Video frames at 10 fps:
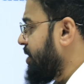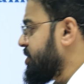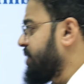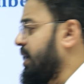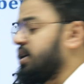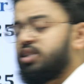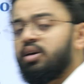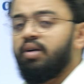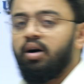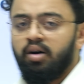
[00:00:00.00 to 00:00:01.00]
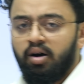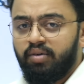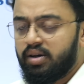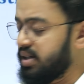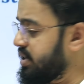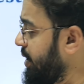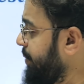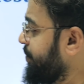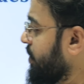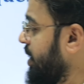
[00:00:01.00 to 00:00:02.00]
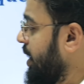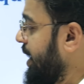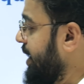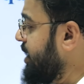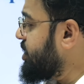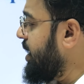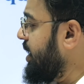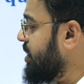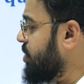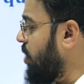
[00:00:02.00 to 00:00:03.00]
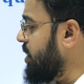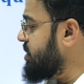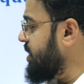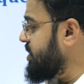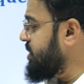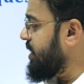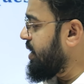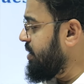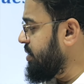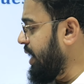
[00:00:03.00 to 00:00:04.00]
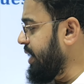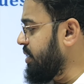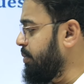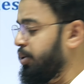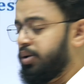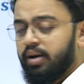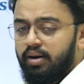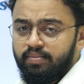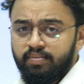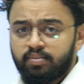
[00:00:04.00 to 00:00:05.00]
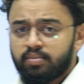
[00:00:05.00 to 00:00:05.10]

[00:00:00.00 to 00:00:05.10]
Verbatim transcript: अवेयरनेस फाइनेंशियल अवेयरनेस है इंग्लिश है क्वांट्स है रीजनिंग है एंड कंप्यूटर है